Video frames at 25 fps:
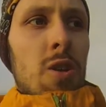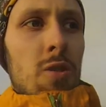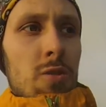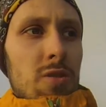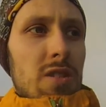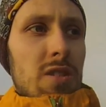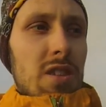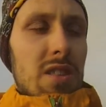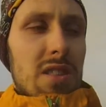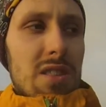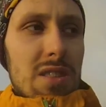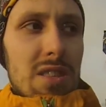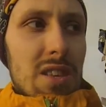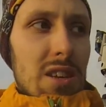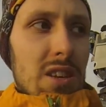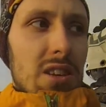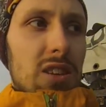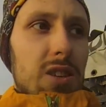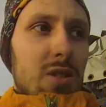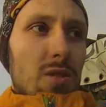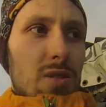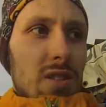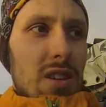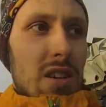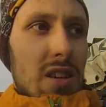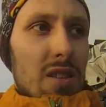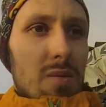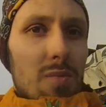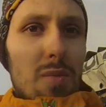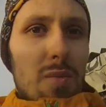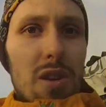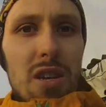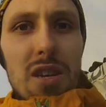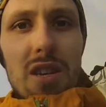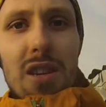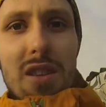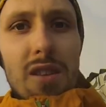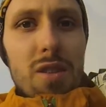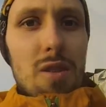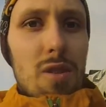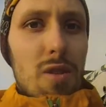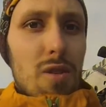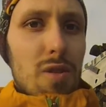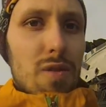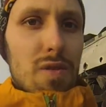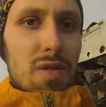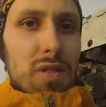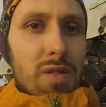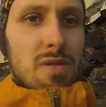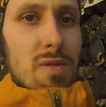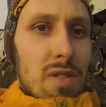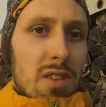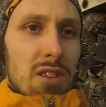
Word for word: Und jetzt zeige ich euch erstmal hier die Häufchen.